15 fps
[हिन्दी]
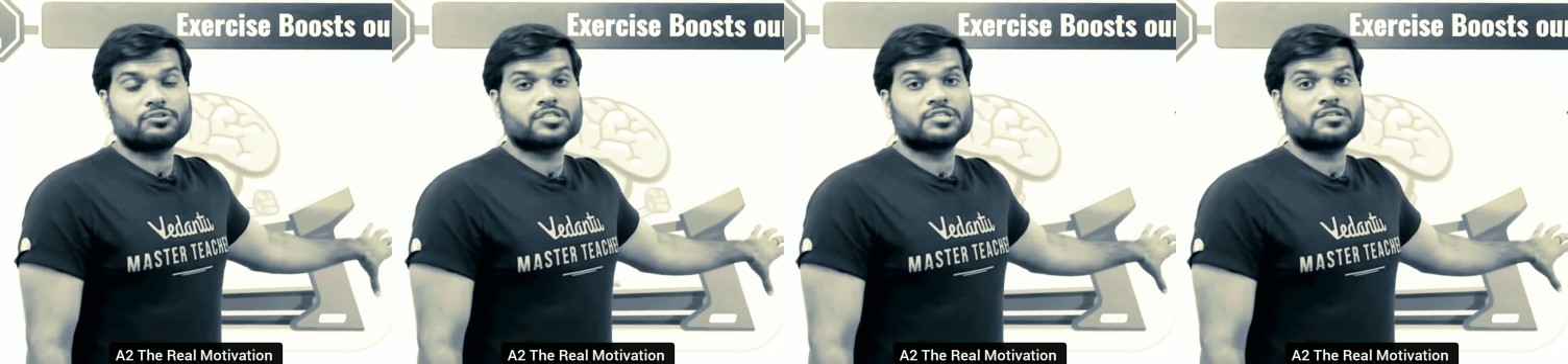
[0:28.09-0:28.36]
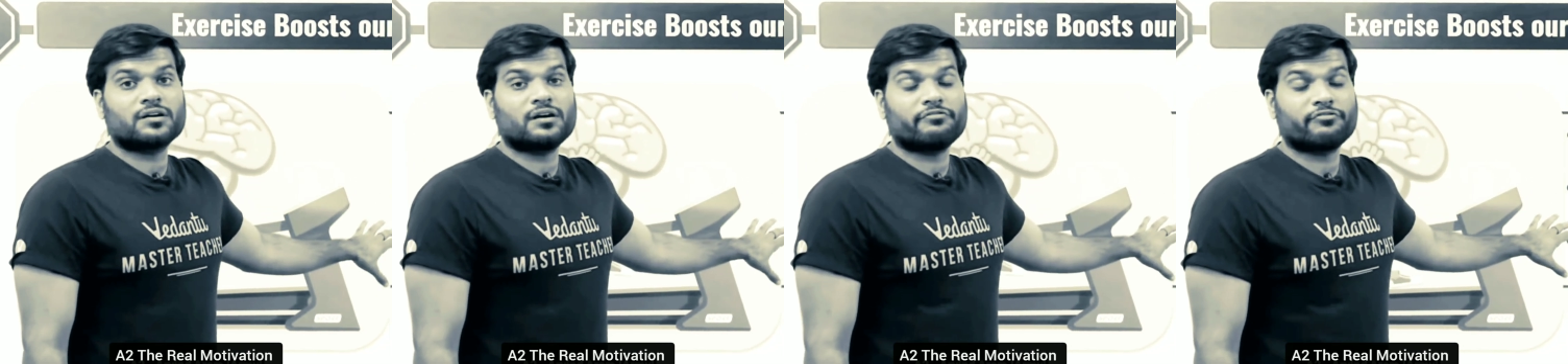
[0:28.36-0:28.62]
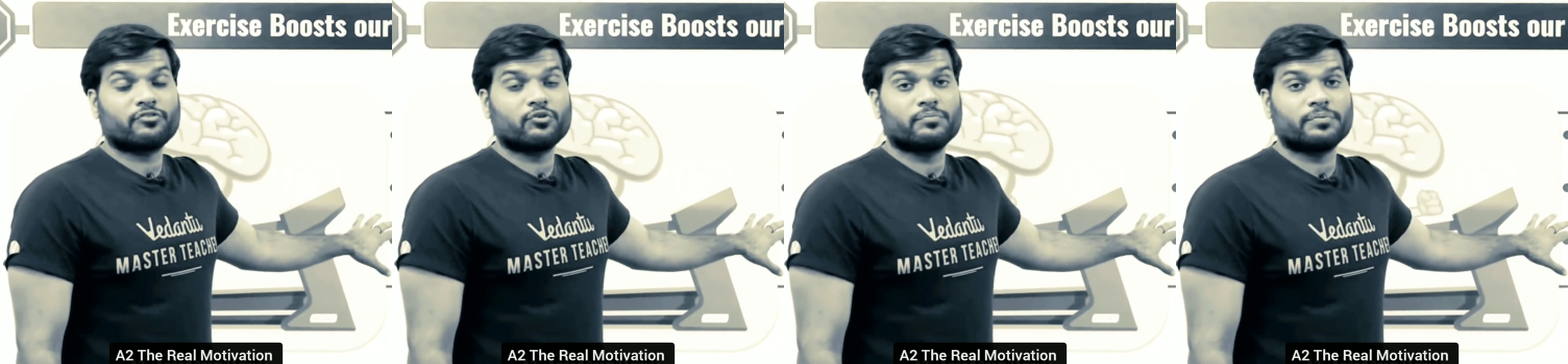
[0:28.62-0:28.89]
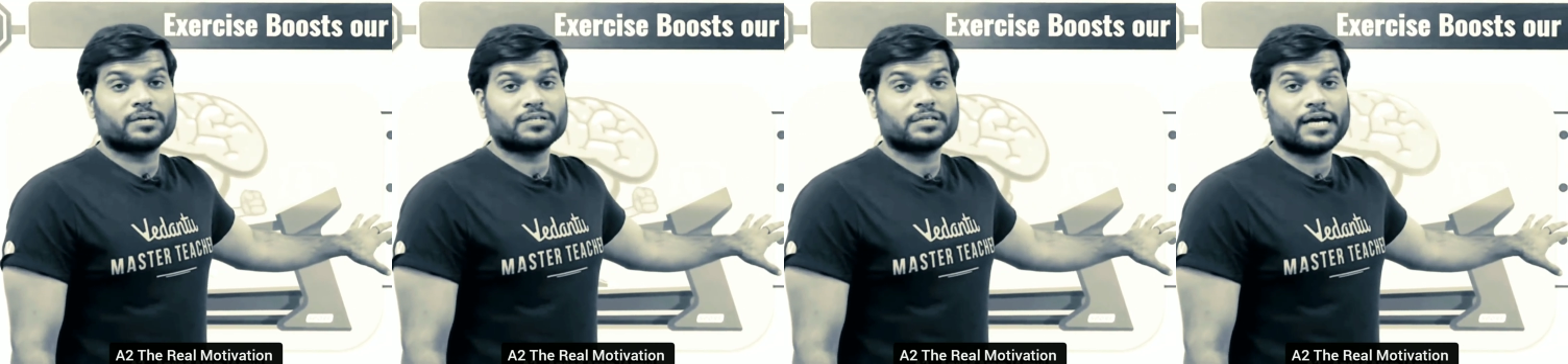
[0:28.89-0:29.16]
ऑक्सीजन का
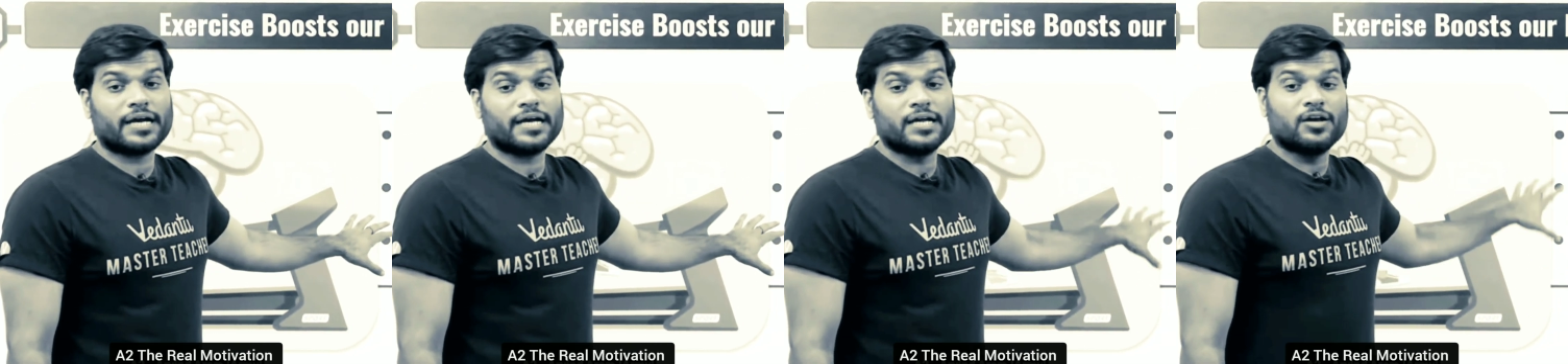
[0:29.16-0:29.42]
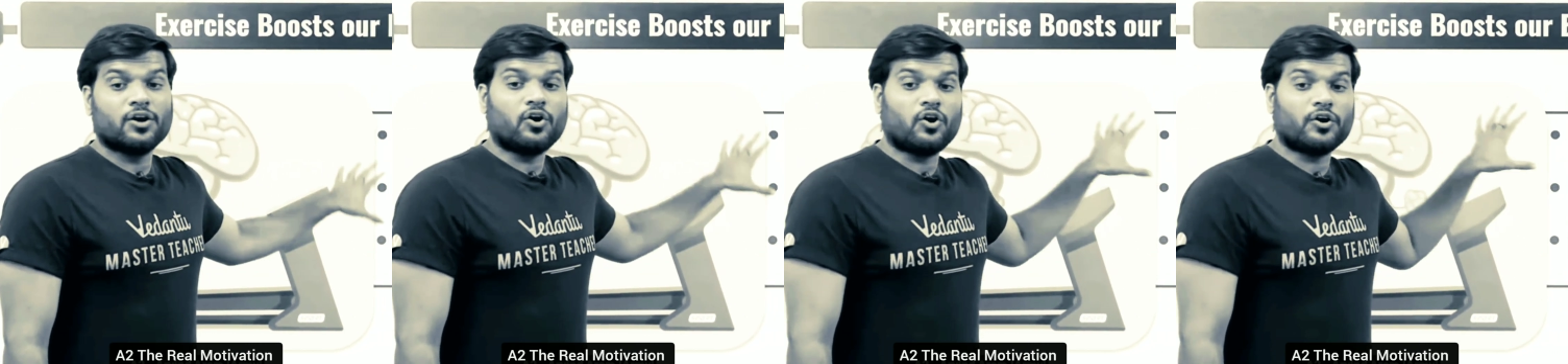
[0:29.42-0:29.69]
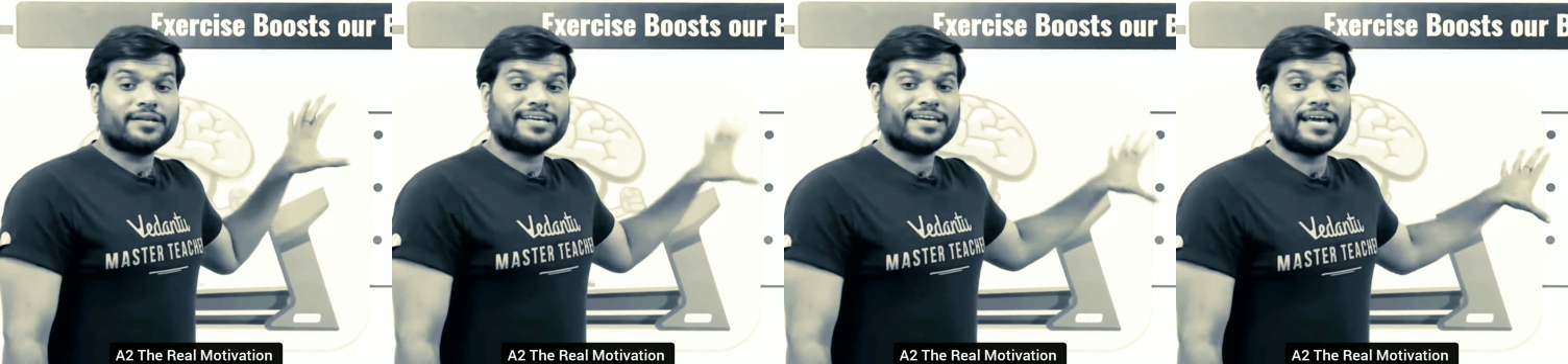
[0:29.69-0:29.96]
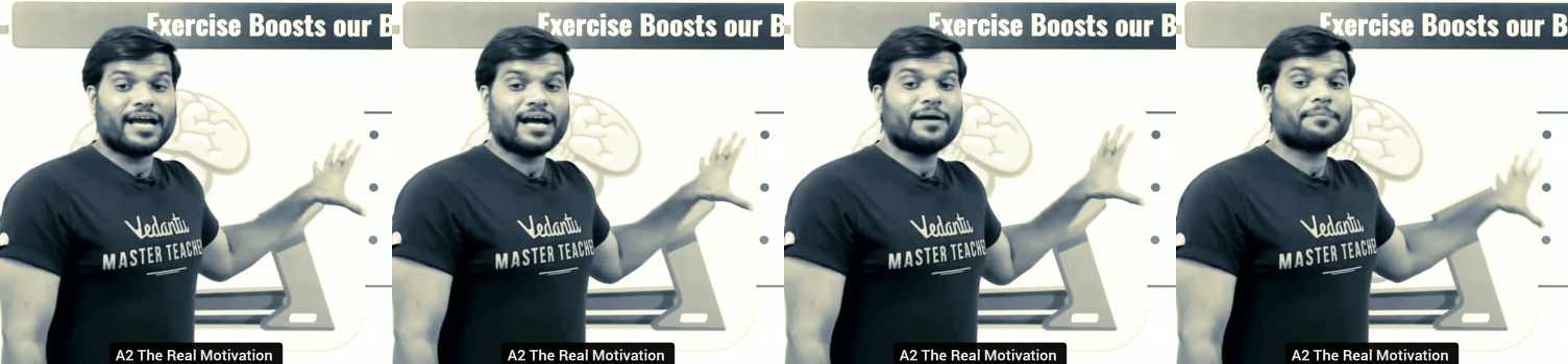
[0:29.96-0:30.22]
फ्लो बढ़ता है और
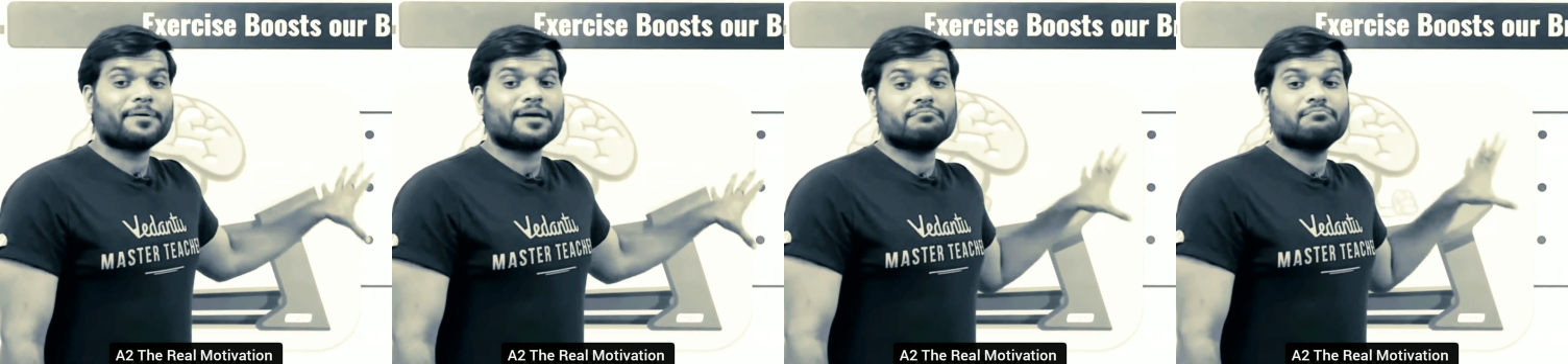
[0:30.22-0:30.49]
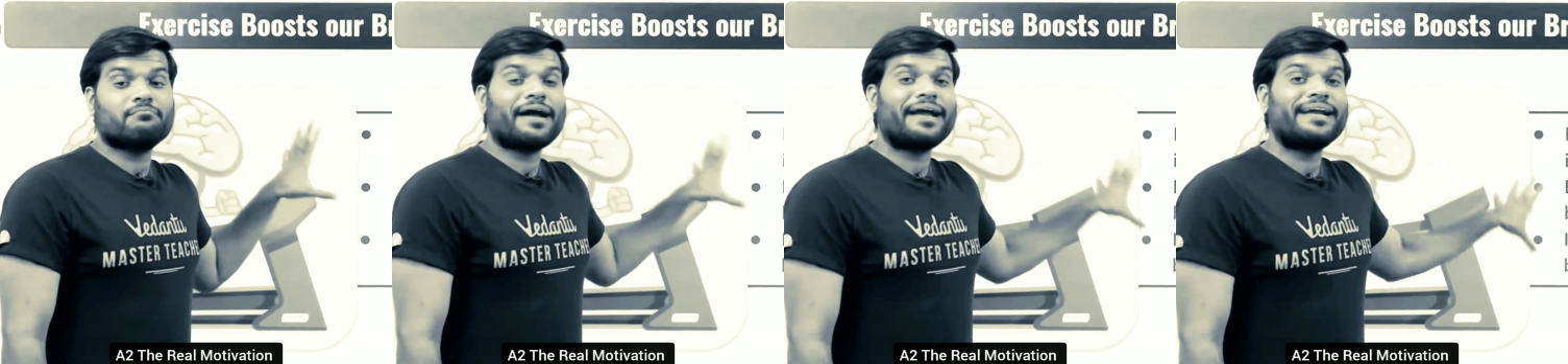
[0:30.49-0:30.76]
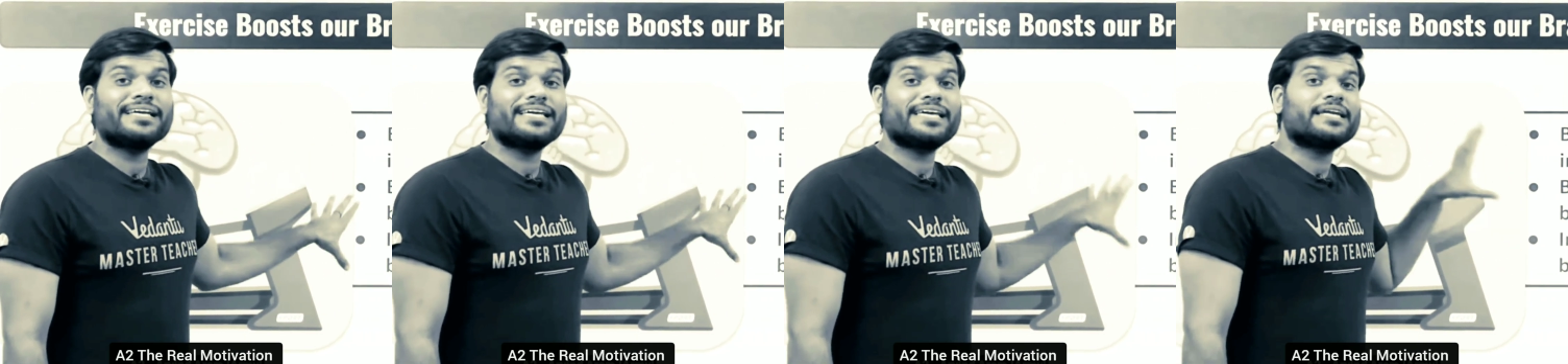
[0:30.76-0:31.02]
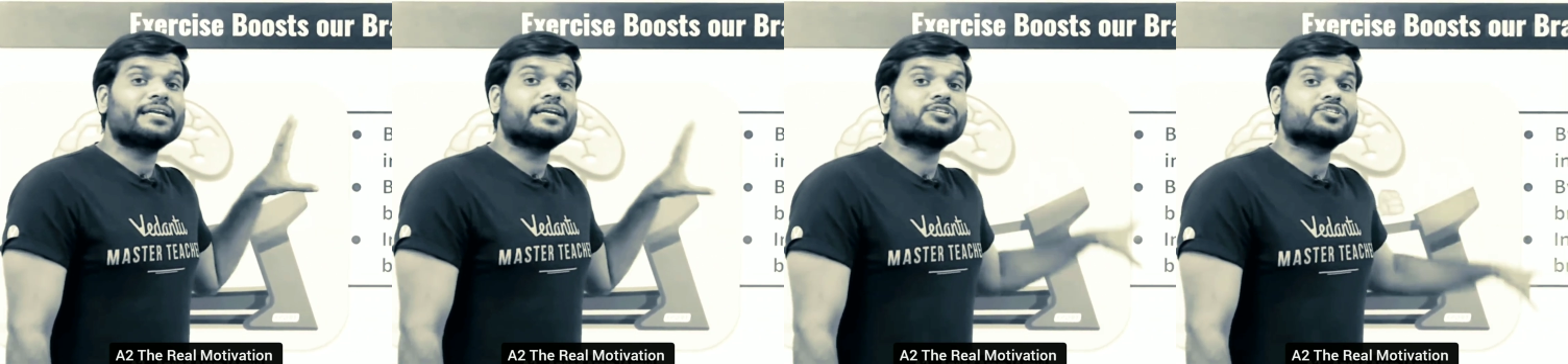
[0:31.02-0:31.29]
ये आपके माइंड
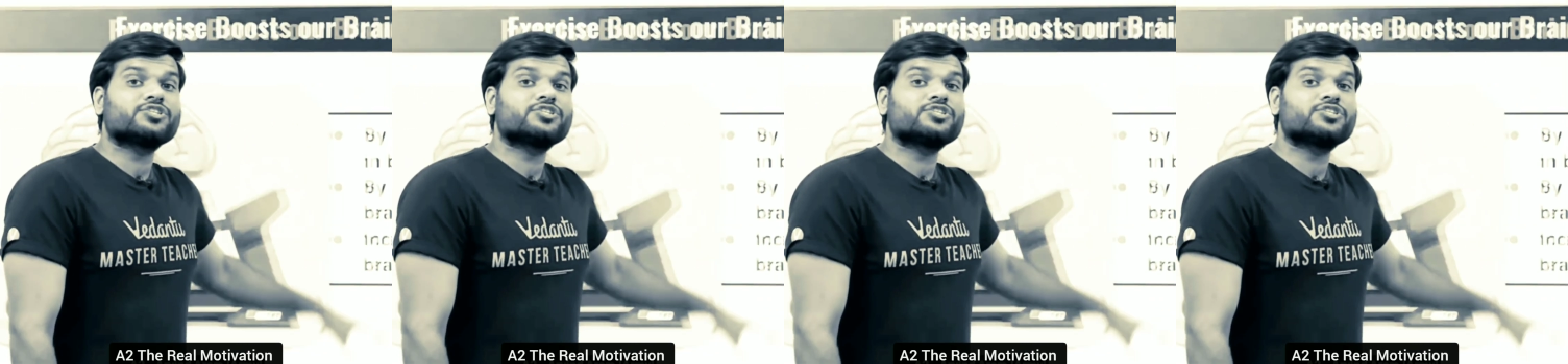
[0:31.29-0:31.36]
की